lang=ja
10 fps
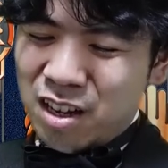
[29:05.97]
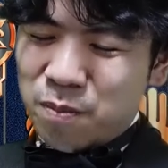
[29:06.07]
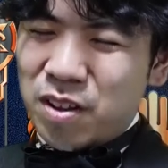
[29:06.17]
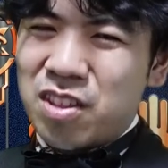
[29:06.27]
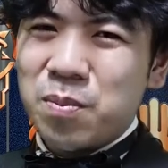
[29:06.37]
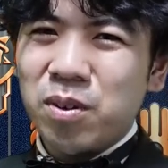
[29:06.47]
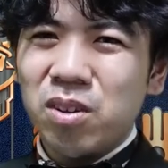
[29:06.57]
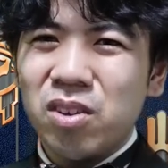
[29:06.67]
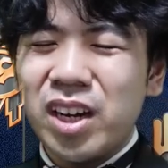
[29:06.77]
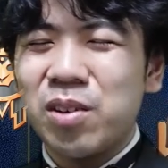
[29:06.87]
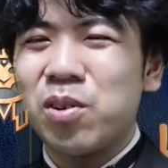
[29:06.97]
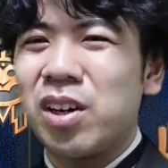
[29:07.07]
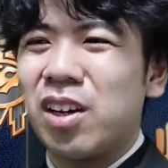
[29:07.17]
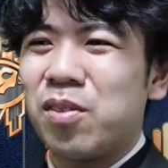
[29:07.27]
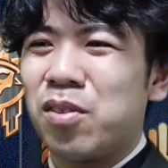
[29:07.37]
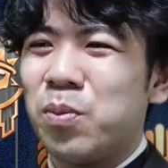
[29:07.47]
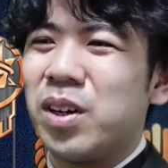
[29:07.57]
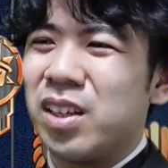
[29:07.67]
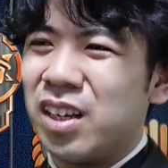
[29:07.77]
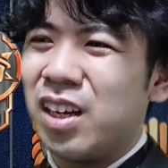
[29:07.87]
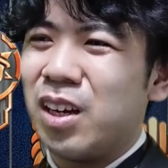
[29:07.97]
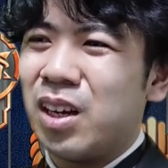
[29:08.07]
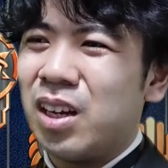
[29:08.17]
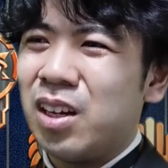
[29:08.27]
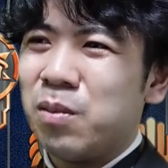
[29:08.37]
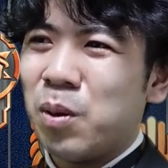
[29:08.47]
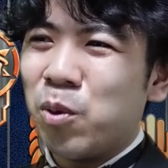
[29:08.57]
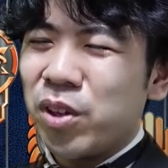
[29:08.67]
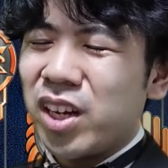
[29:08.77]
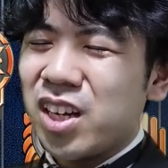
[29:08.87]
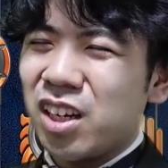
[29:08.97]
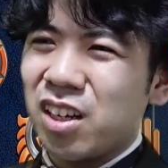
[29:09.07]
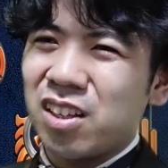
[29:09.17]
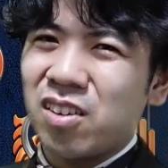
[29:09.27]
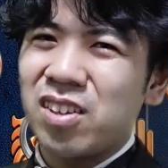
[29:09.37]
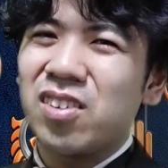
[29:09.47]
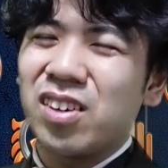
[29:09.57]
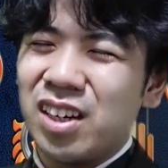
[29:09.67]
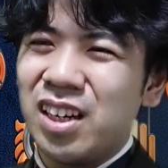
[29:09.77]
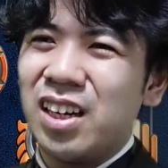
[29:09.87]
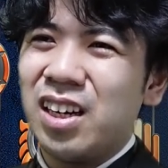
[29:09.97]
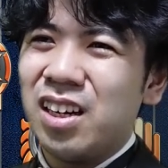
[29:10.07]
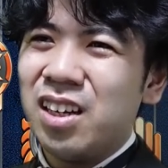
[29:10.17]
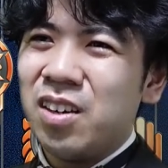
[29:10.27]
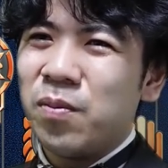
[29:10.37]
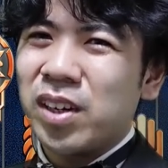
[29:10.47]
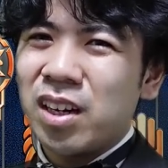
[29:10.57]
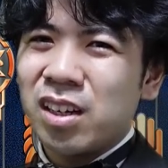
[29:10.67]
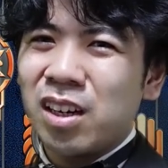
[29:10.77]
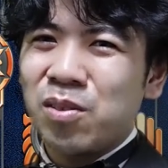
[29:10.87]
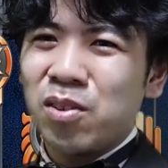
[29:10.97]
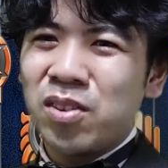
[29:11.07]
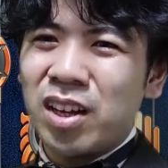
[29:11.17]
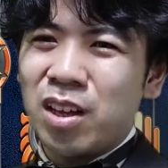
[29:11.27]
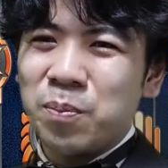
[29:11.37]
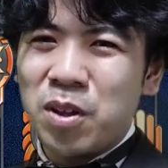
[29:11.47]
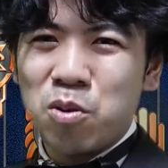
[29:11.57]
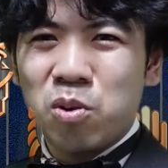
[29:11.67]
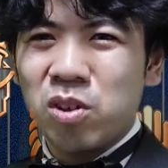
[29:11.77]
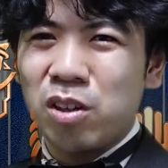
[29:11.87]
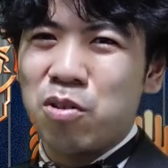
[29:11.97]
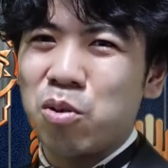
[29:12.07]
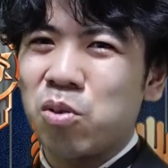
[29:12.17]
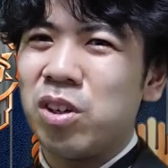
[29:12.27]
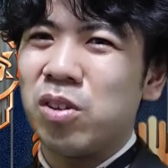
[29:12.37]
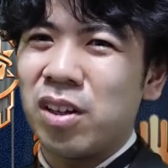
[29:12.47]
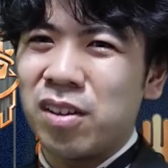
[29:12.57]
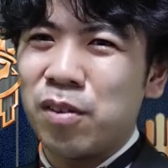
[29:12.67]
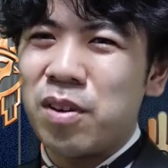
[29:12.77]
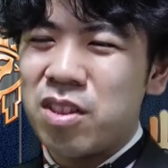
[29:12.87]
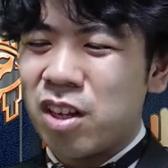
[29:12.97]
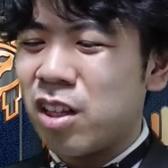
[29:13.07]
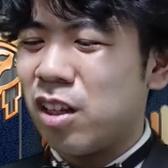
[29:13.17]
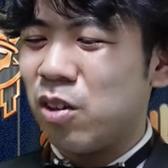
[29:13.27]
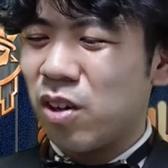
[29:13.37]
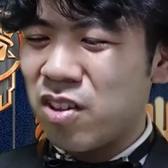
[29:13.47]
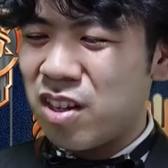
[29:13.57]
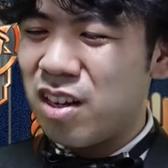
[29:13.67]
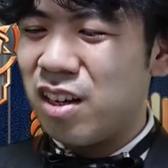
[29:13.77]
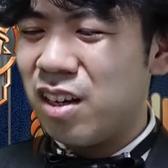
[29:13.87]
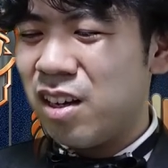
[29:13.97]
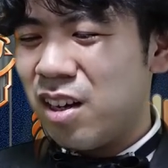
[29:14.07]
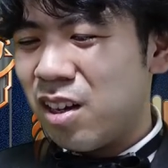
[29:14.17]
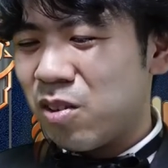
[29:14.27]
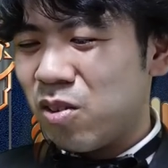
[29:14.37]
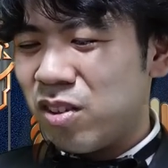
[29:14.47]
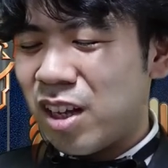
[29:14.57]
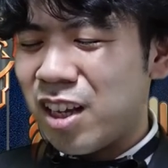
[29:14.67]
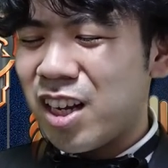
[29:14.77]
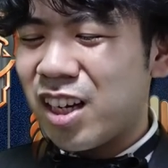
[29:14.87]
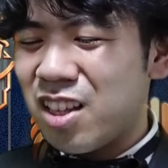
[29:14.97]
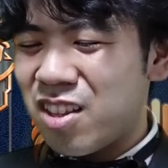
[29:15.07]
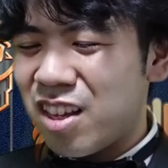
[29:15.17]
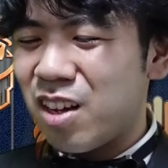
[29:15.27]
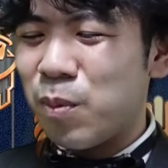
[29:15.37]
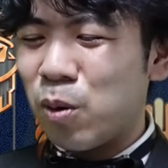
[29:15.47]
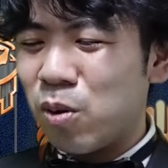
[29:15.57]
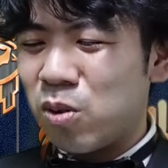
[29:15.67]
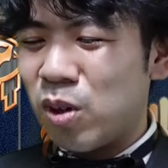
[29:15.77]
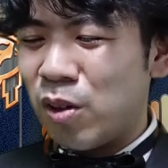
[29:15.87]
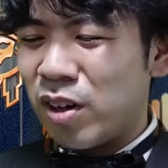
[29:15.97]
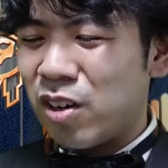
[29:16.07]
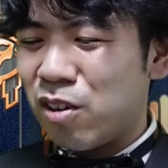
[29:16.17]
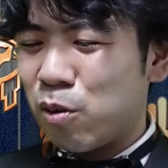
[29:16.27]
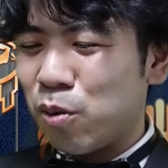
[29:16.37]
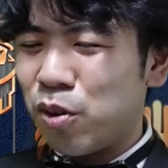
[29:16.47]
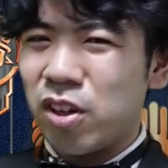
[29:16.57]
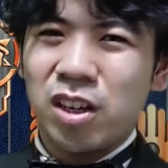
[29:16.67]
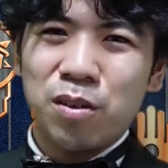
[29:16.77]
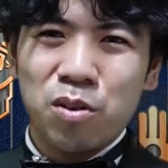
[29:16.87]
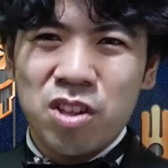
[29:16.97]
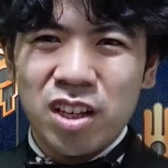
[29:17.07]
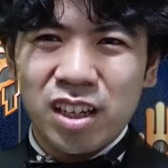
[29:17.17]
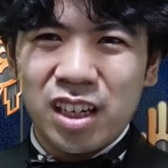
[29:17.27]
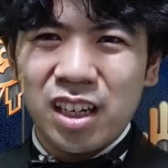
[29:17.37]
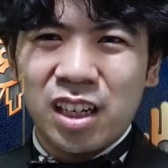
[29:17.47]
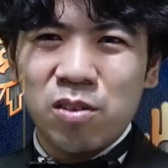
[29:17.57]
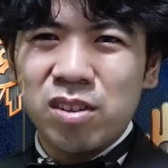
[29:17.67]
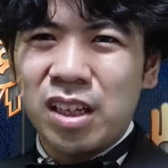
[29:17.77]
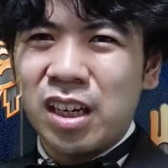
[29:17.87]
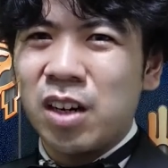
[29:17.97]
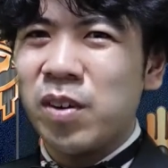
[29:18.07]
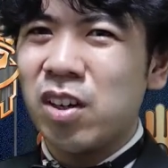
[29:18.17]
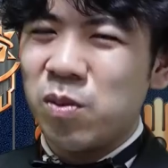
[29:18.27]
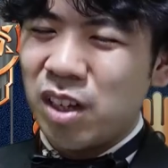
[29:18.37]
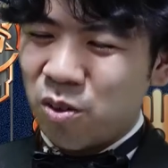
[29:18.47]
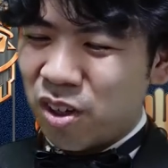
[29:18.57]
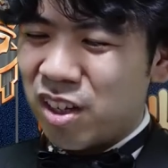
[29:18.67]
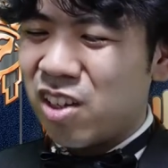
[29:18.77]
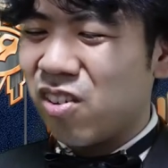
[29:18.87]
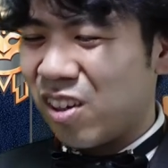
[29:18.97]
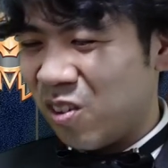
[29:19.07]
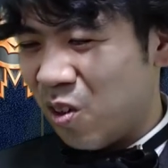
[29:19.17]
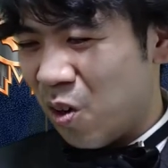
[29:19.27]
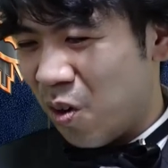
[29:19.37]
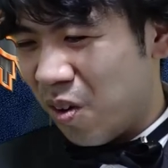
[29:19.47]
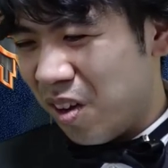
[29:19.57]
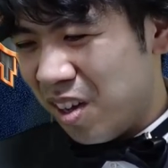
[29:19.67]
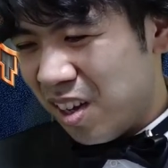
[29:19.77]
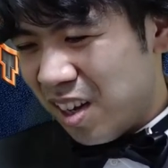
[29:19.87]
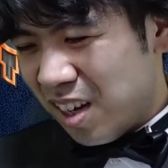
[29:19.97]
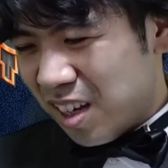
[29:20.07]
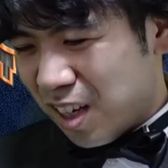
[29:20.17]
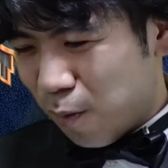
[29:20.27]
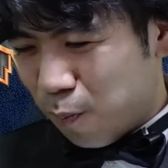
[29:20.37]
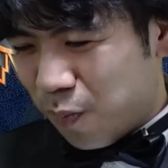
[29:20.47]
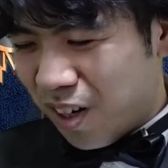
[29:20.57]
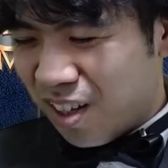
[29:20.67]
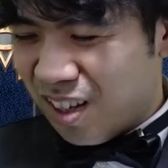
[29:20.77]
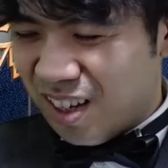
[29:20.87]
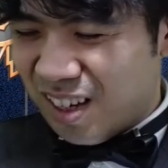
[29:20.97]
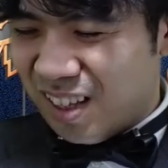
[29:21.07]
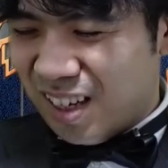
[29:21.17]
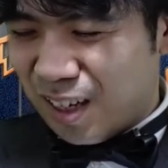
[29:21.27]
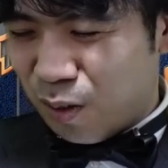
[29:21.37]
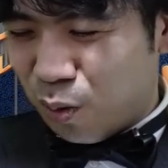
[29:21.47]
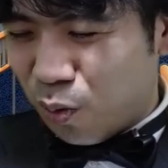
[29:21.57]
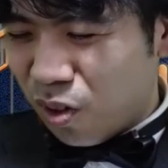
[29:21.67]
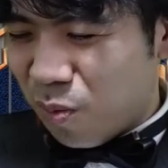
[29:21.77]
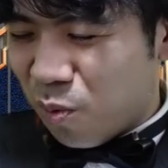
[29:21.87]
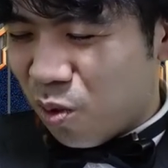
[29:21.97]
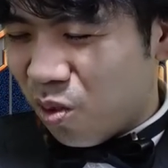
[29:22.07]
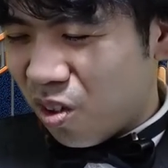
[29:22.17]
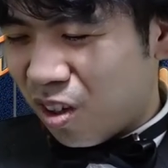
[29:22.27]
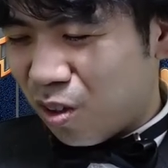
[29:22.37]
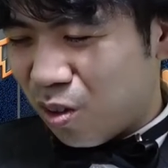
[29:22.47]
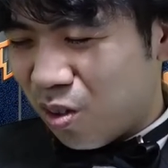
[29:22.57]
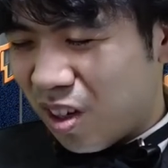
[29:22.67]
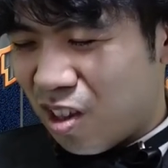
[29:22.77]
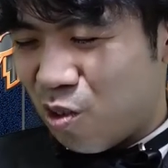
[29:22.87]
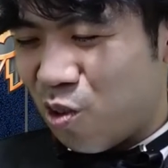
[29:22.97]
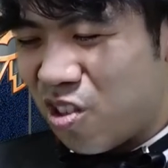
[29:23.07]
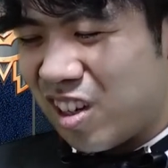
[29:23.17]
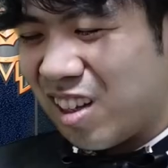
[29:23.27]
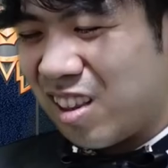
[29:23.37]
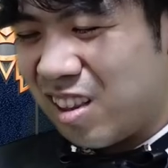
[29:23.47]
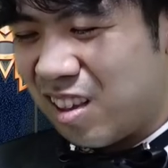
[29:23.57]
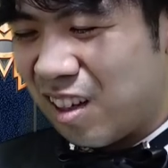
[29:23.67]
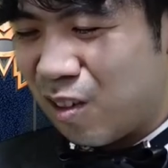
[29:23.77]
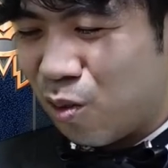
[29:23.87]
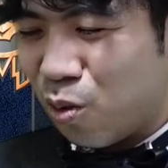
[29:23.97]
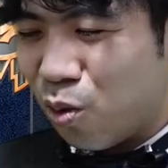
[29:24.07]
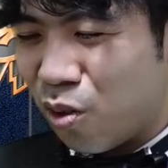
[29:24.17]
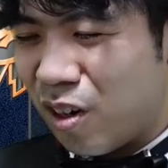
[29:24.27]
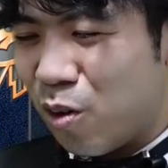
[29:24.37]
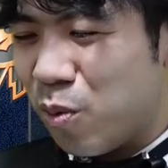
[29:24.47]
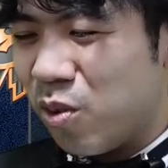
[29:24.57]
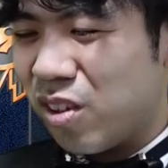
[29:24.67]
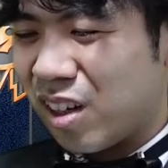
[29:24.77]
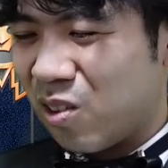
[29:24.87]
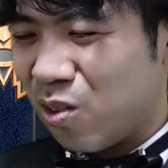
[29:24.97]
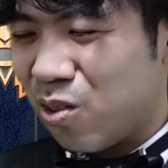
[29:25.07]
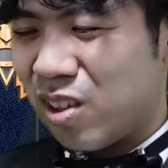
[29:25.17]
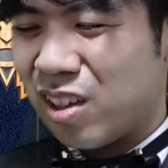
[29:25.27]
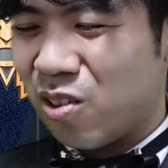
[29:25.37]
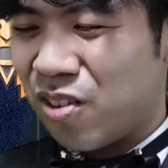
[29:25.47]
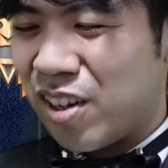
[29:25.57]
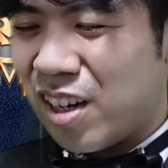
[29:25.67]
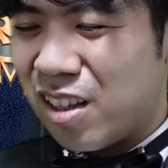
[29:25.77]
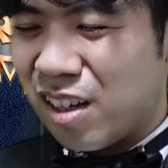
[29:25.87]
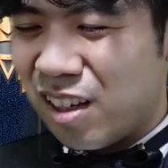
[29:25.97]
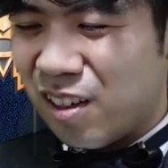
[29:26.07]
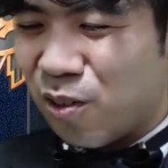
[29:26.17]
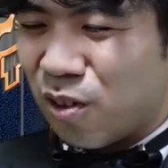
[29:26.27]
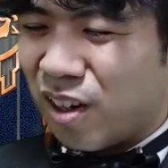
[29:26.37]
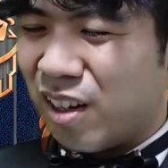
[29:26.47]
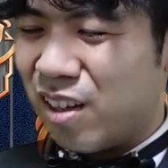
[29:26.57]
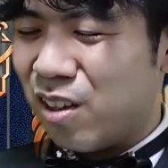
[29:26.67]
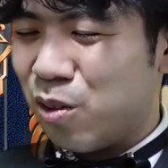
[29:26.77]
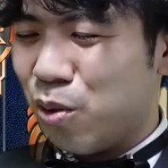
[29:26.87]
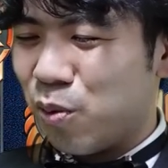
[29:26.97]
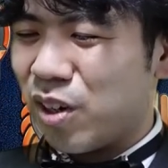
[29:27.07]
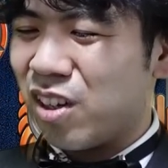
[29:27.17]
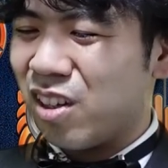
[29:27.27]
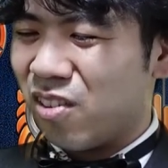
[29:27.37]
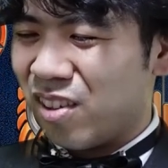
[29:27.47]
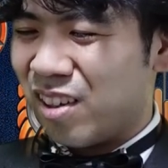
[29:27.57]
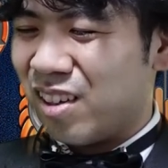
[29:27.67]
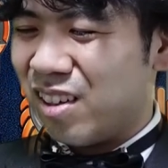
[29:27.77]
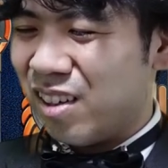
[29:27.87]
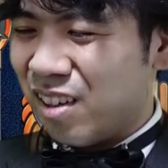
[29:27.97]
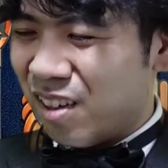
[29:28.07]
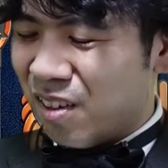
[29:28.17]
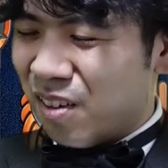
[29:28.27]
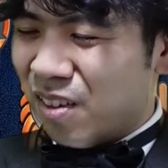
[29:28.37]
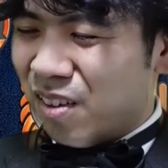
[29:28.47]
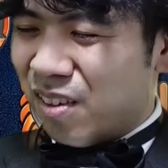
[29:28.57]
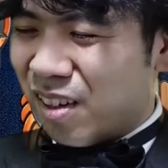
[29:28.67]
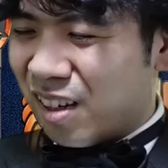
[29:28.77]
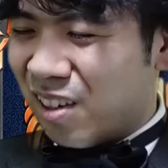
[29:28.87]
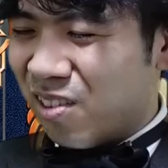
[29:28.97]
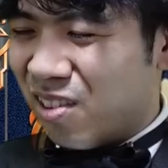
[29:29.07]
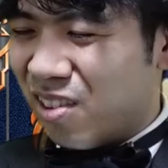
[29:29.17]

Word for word: まあ自分のライフを減らす術はね、まあ、モダン以下にはたくさんあるから、まあ、ガンガンそのさ、まあ、ショックランド、ショックインとかさ、フェッチ切ったりとかして、その7以下にして、まあ、こいつを軽いコストでキャストしながらカウンター構えるみたいなことはできるけど、やっぱりね、なんかそこにもう一味欲しかったと俺は思うんだけど、どうなんだろう。世間的にはこれ、どう言われてんだろうな。なんか